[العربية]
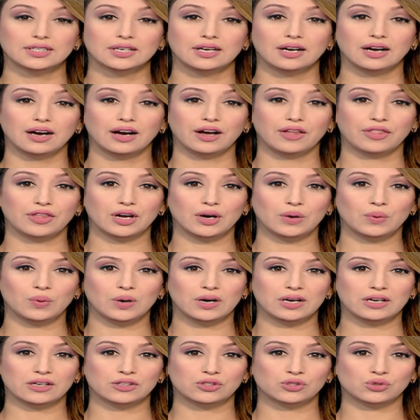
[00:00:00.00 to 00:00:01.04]
هذا
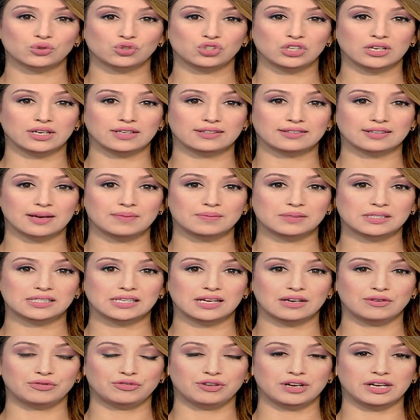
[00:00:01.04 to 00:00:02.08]
وسجلت
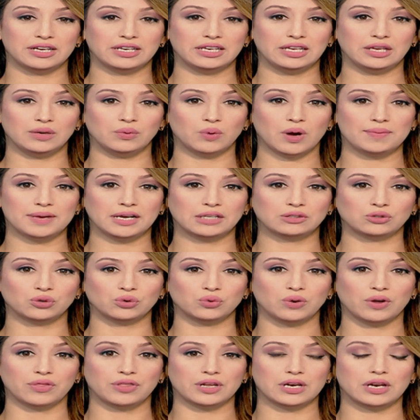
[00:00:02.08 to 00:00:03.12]
أمس
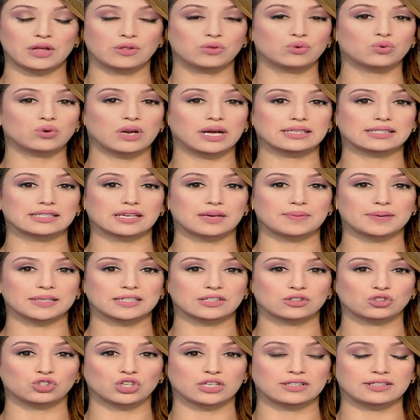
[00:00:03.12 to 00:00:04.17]
2130 إصابة
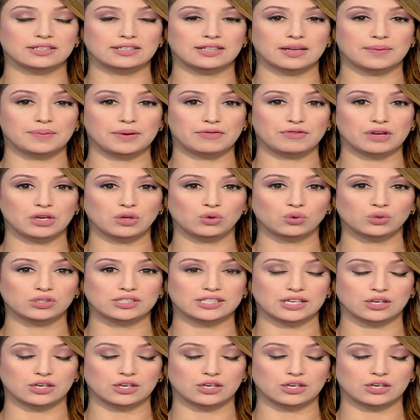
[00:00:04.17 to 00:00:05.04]
جديدة بفيروس